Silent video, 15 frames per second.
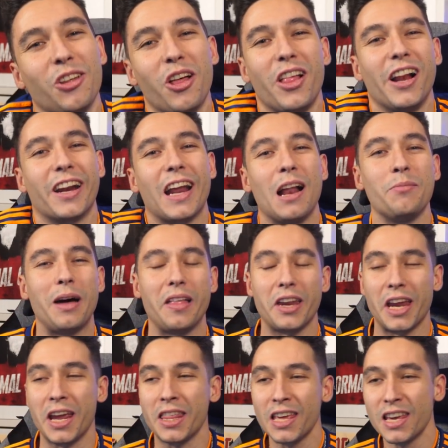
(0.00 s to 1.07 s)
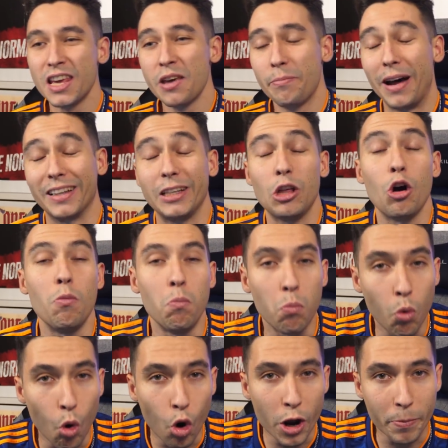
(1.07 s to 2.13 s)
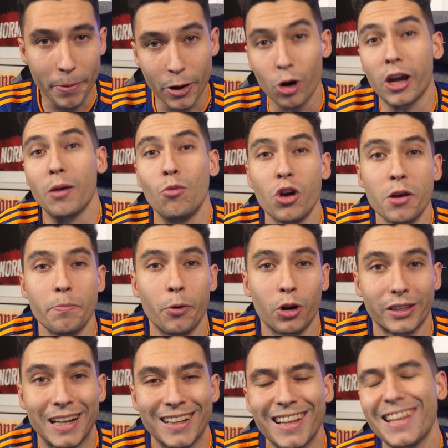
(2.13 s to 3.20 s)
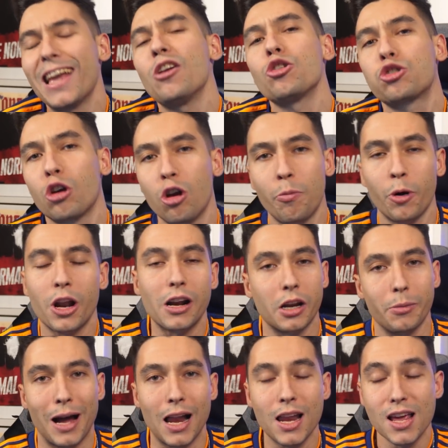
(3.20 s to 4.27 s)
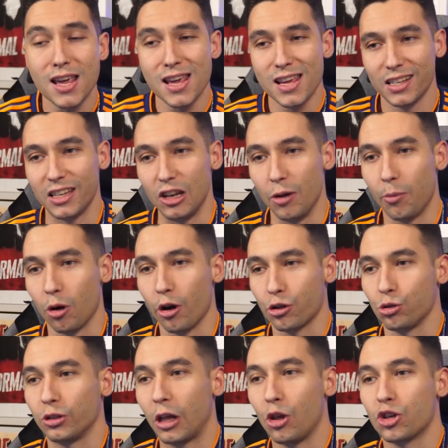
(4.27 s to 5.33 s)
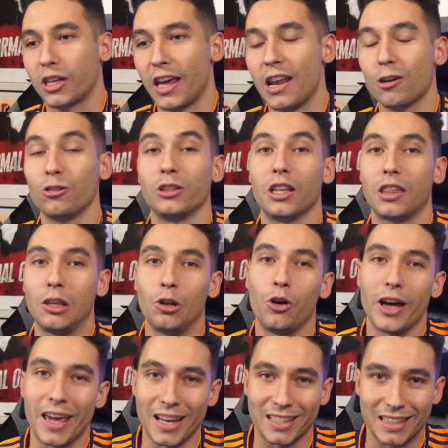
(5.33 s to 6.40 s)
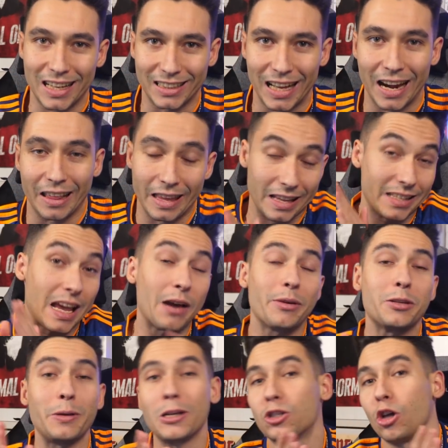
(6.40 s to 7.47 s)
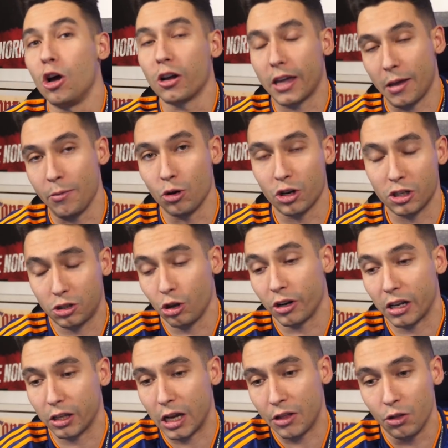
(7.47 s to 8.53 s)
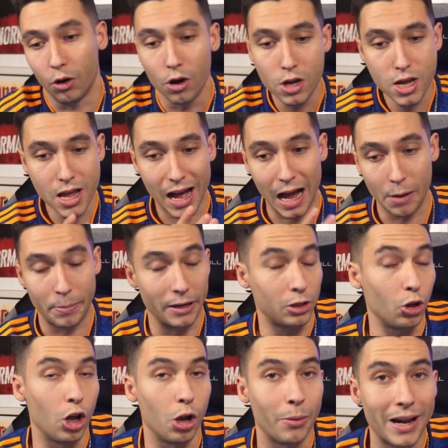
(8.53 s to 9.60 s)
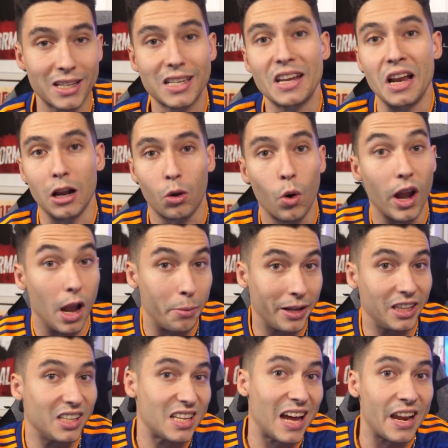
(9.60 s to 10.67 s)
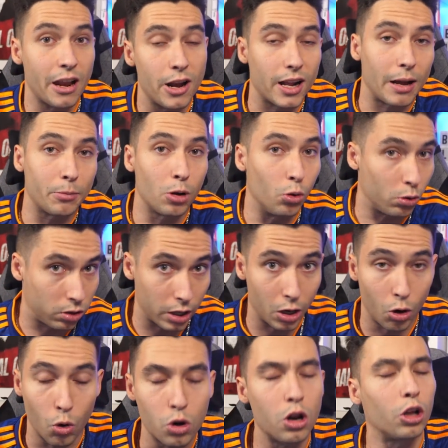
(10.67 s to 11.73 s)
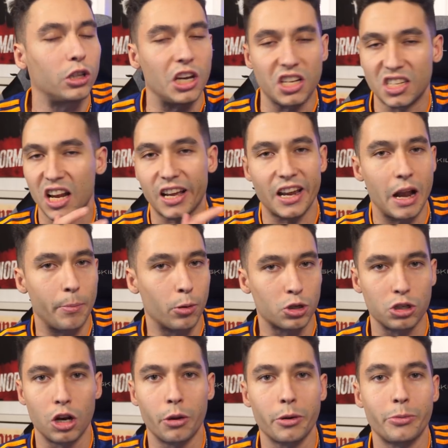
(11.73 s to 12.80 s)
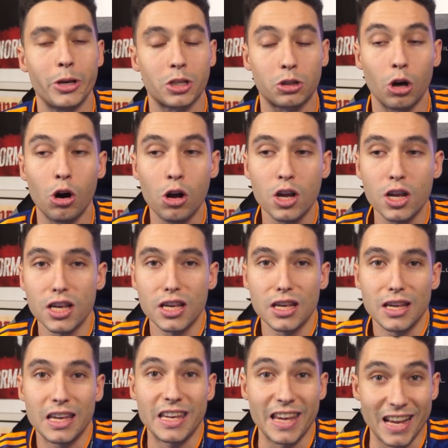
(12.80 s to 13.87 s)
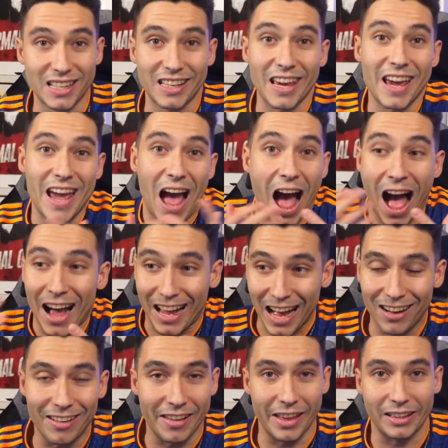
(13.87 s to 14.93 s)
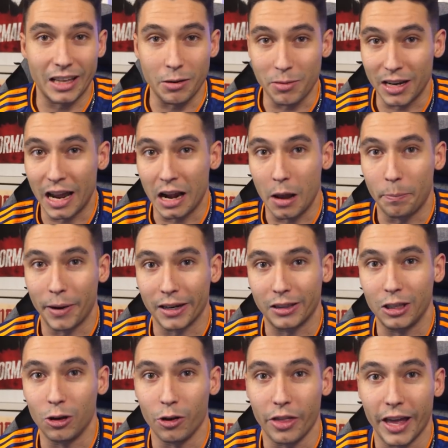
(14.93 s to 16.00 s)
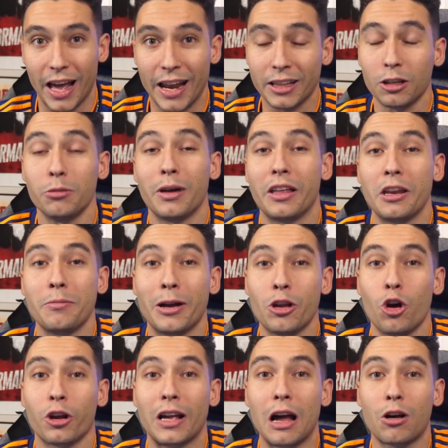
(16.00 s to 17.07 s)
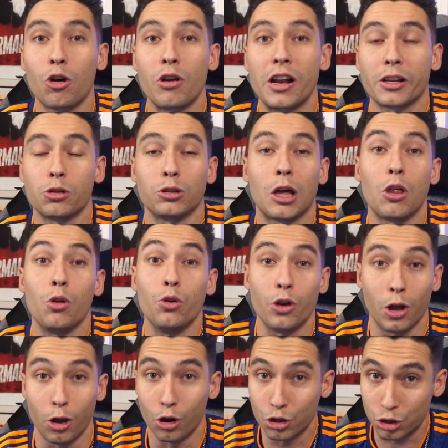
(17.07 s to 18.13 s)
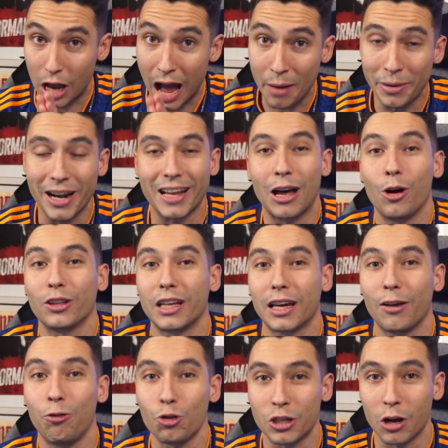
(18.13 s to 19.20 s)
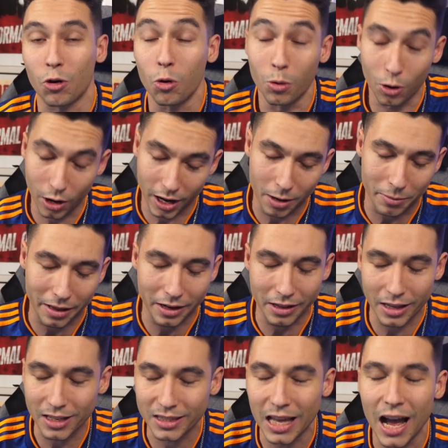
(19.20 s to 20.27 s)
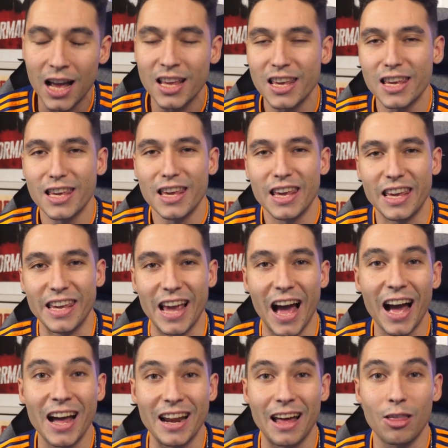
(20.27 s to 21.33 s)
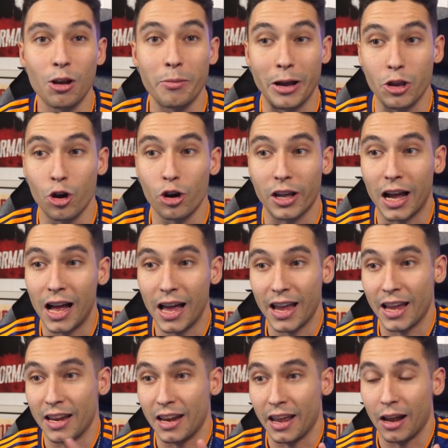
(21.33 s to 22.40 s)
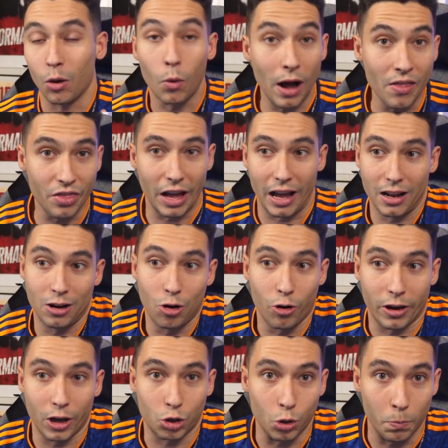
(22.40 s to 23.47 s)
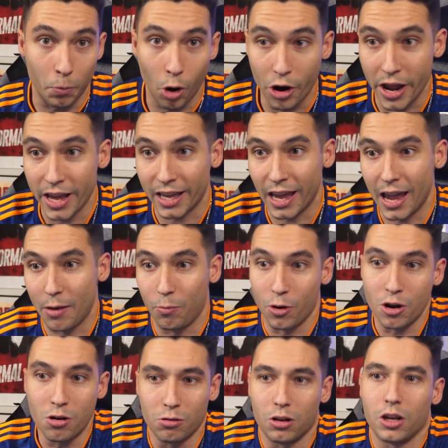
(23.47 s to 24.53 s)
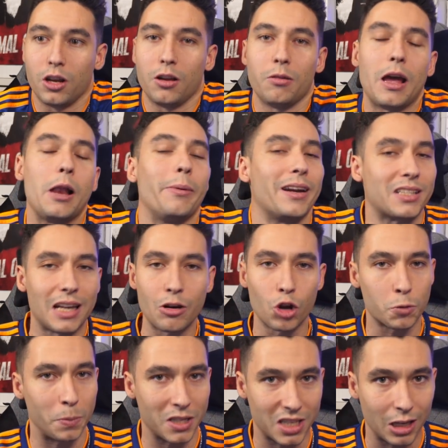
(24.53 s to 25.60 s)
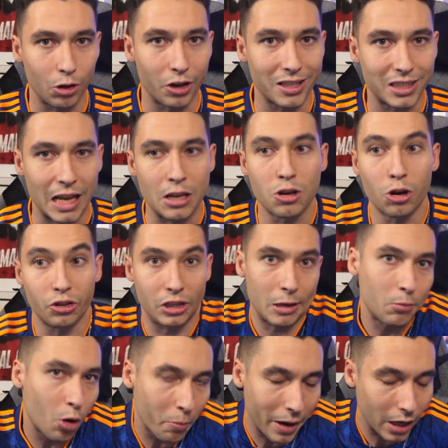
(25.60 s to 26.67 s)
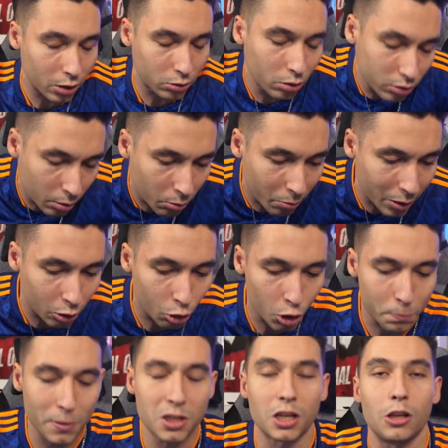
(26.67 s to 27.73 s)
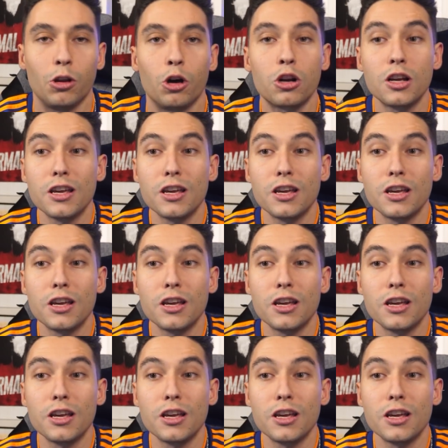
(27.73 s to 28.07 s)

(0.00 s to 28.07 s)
del Real Madrid Partido muy pero que muy importante, ya no solo por el rival, sino por los resultados que han acontecido esta tarde Ya habéis visto que hemos hecho reaccionando al partido del Barça, en el cual el Betis ha ganado en el Camp Nou 0-1 Lo tenéis en el canal por si no lo habéis visto Y es que acaba de terminar el partido de Atlético Madrid-Mallorca con el resultado de 1-2 Ha marcado Takefusa Cubo, el madridista y ha ganado el Mallorca en el Wanda, lo que supone que, bueno, eh, el Barça no es perseguidor este año, de momento, de momento no es perseguidor,